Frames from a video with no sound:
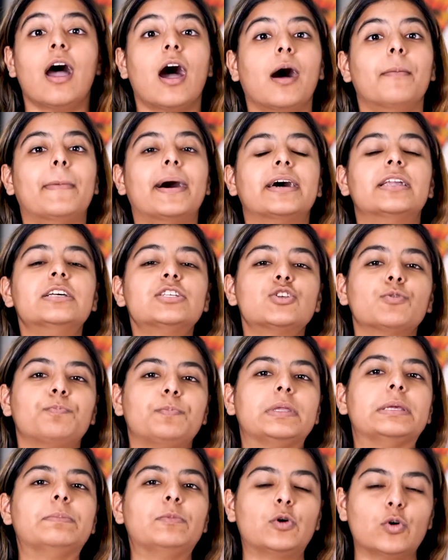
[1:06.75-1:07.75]
हमारा
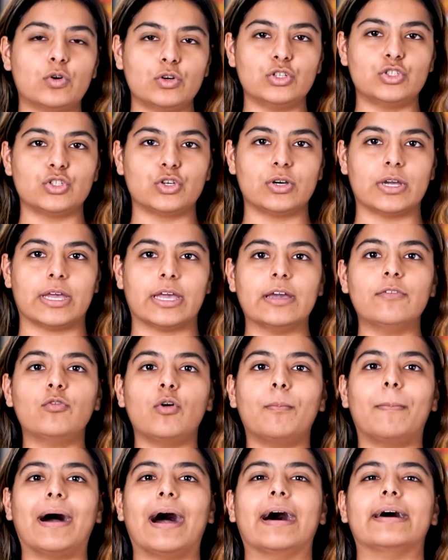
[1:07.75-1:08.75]
सुप्रीम कोर्ट जो है वो
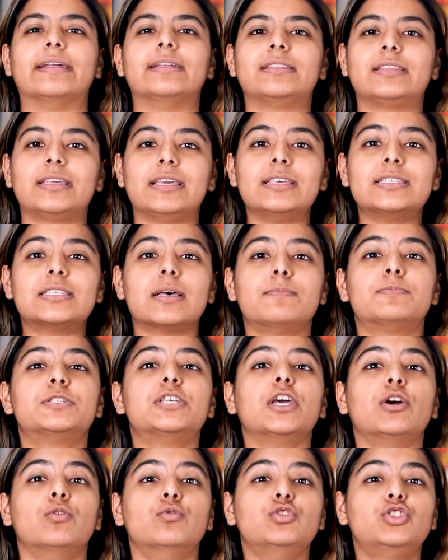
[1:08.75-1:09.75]
भारत की
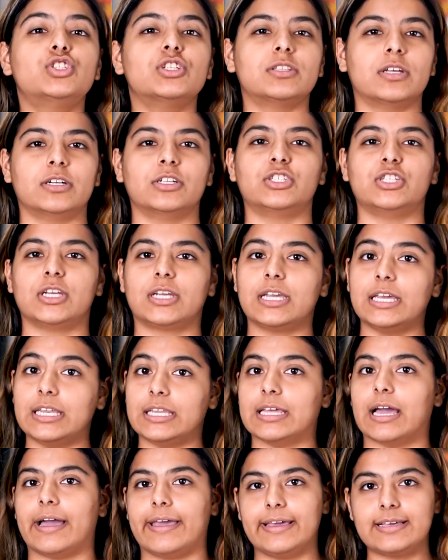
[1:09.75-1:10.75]
सबसे उच्च दर्जे की
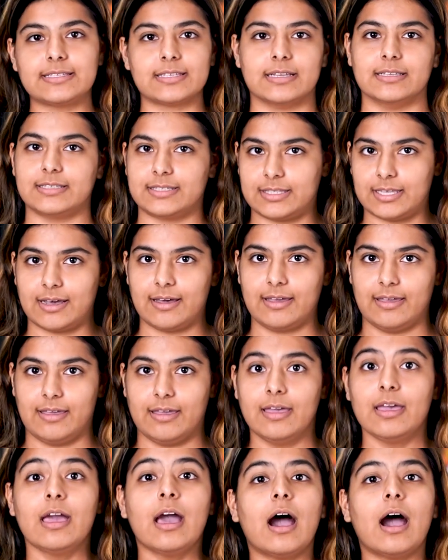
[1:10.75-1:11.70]
न्यायिक संस्था है